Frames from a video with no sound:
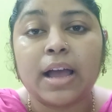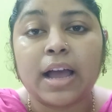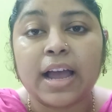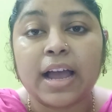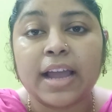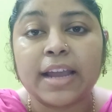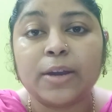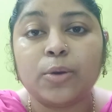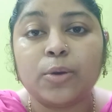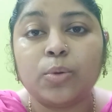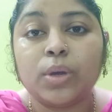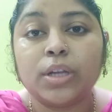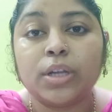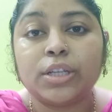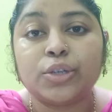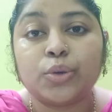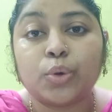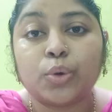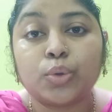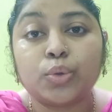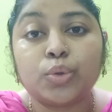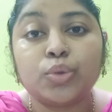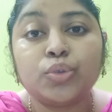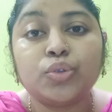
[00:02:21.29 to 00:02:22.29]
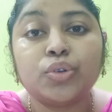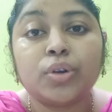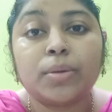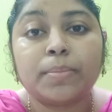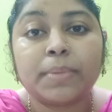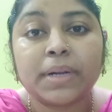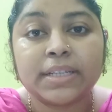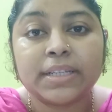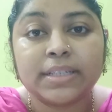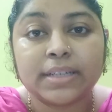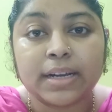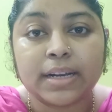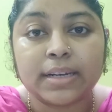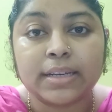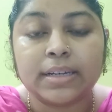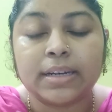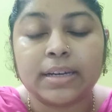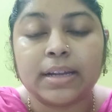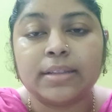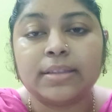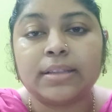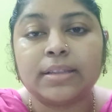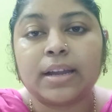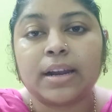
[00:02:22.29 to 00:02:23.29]
হাই রয়েছে অথচ আমরা জানি
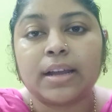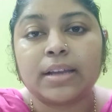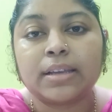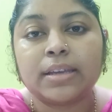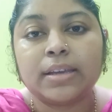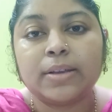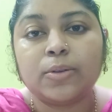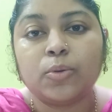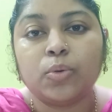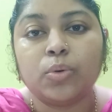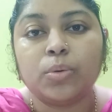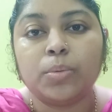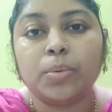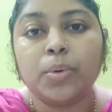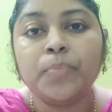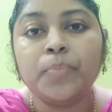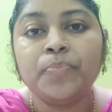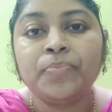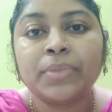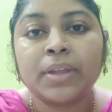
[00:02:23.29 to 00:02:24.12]
না তারা কি করব